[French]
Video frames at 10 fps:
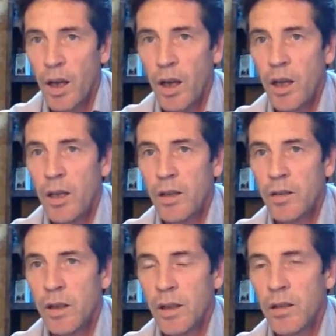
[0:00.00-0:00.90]
Et
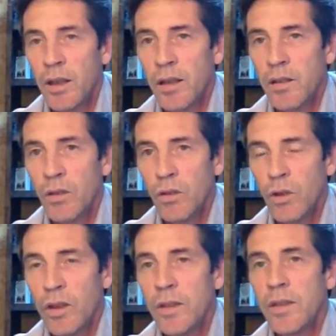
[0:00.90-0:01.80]
ce qui est intéressant
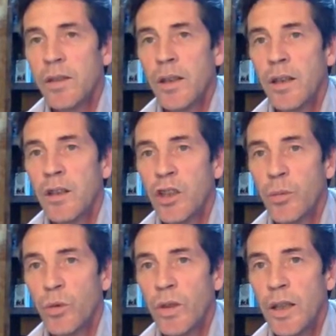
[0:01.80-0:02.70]
dans les essais et
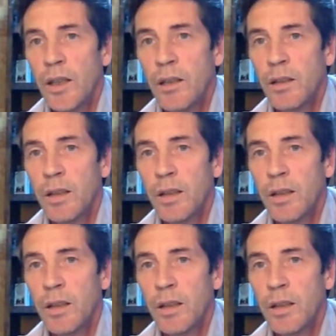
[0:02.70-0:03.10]
chez Montaigne,